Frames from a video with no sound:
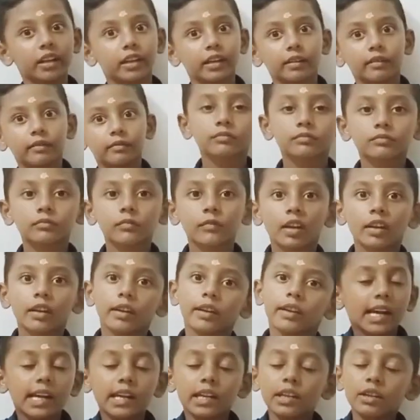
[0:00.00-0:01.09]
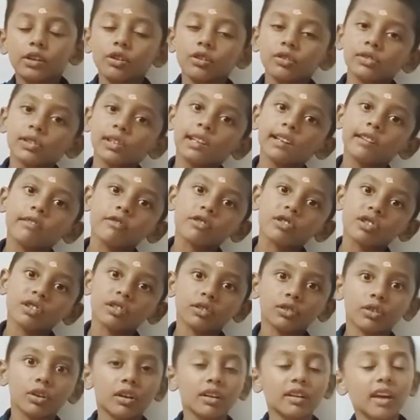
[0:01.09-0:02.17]
கொடி முந்திரி இன்னும் சில
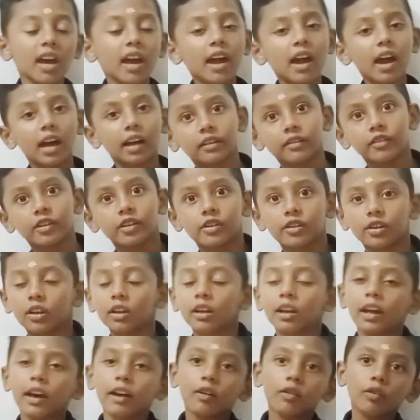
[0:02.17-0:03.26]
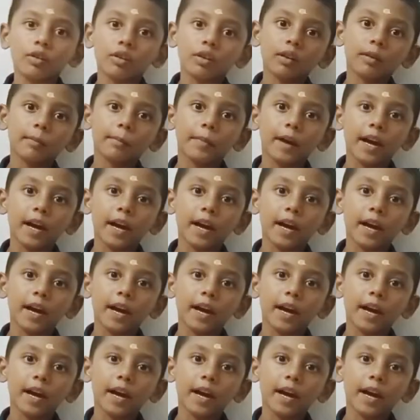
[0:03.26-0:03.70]
விஷயத்தோட அடுத்த வீடியோல நான் உங்களுக்கு